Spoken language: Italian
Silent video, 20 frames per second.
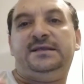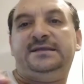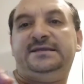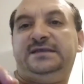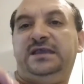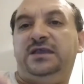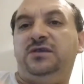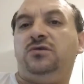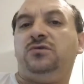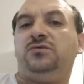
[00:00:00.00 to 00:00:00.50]

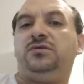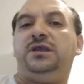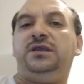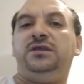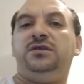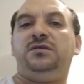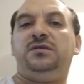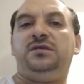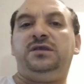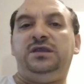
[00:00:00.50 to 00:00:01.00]
Se io
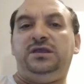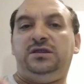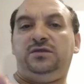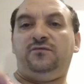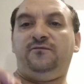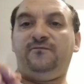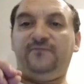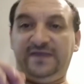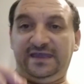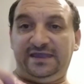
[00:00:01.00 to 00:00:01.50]
in
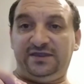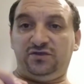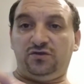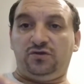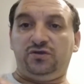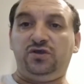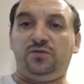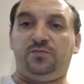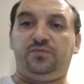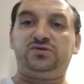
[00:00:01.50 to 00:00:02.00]
un
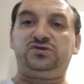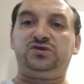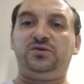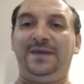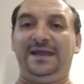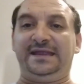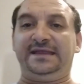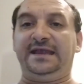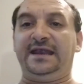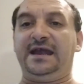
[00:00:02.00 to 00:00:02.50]
video io posso
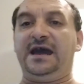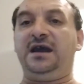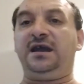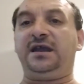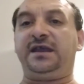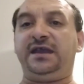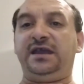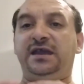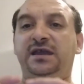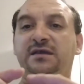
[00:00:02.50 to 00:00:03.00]
mettere
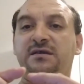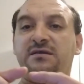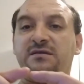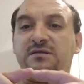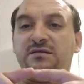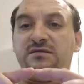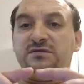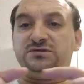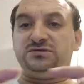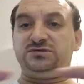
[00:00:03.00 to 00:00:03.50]
anche
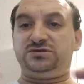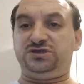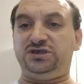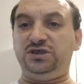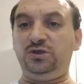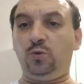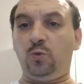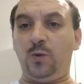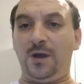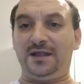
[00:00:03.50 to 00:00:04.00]

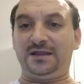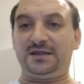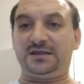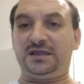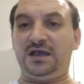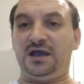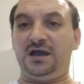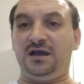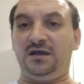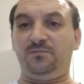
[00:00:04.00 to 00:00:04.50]

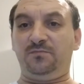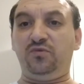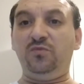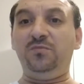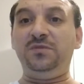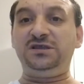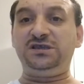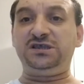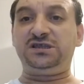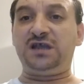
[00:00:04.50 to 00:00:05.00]
50
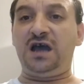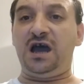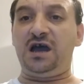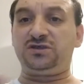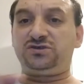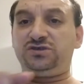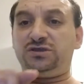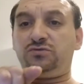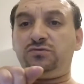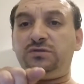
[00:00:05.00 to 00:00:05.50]
pubblicità,
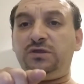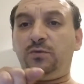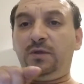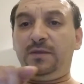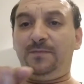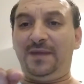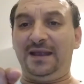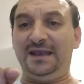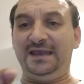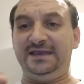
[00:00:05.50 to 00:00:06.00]
cioè tutti quei
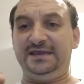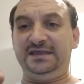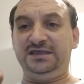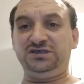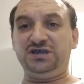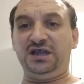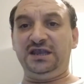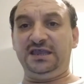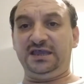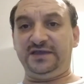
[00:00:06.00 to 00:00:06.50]
pallini
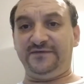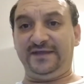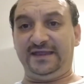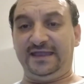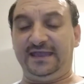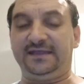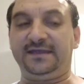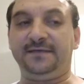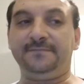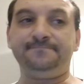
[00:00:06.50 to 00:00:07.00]
gialli che
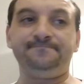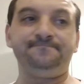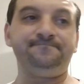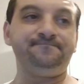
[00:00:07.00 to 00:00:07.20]
vedete.